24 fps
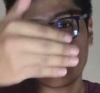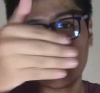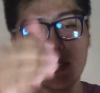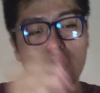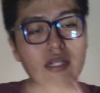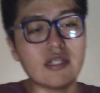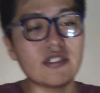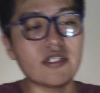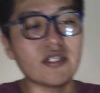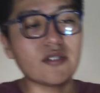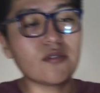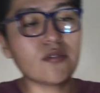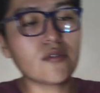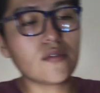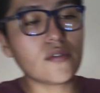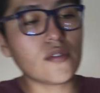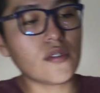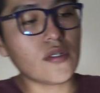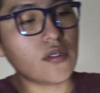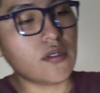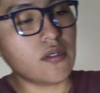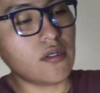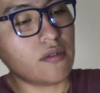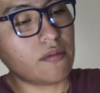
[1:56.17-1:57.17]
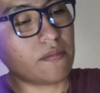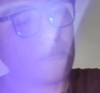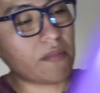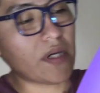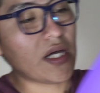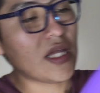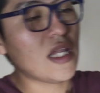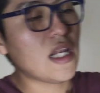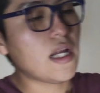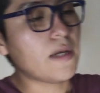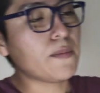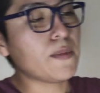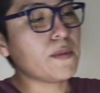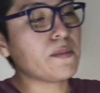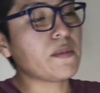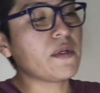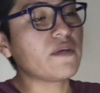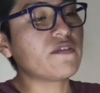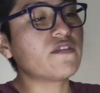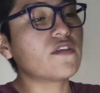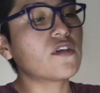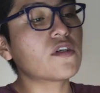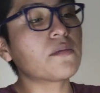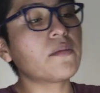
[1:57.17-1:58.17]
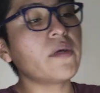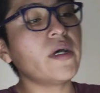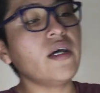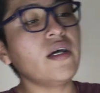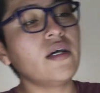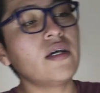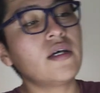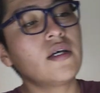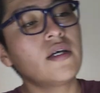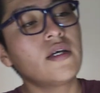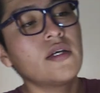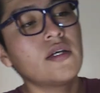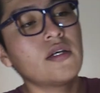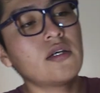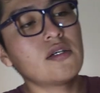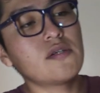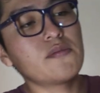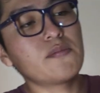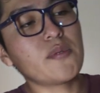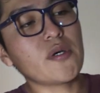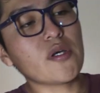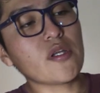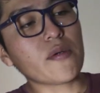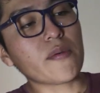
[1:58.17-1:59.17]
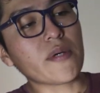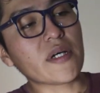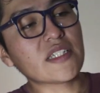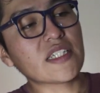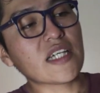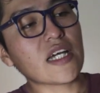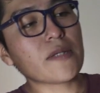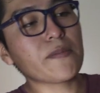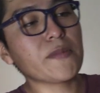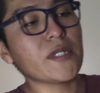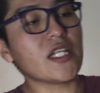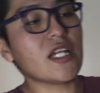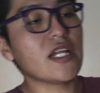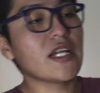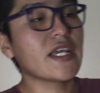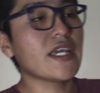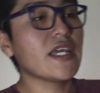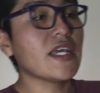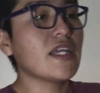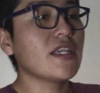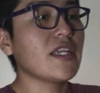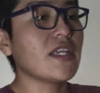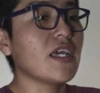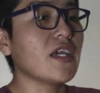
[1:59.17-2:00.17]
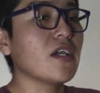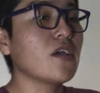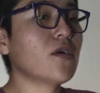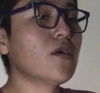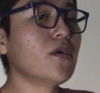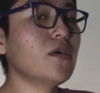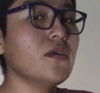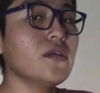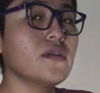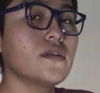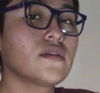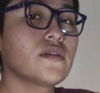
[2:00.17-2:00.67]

el segundo va de la misma forma. Puedo basarme en el que ya tengo,